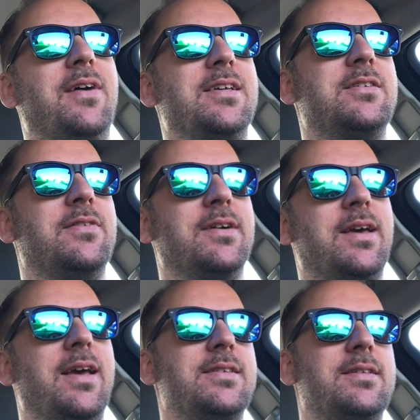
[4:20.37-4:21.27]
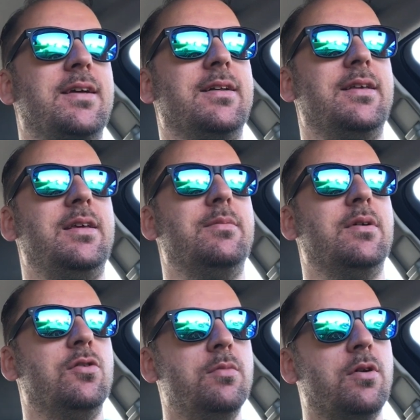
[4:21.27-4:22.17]
was war gestern
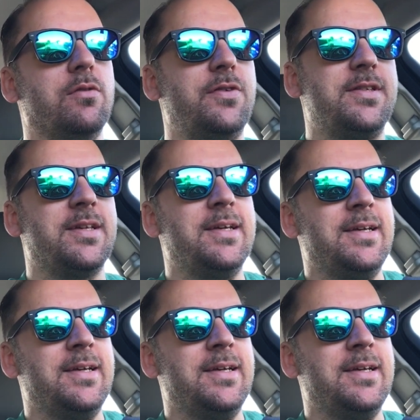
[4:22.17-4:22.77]
im Homeoffice.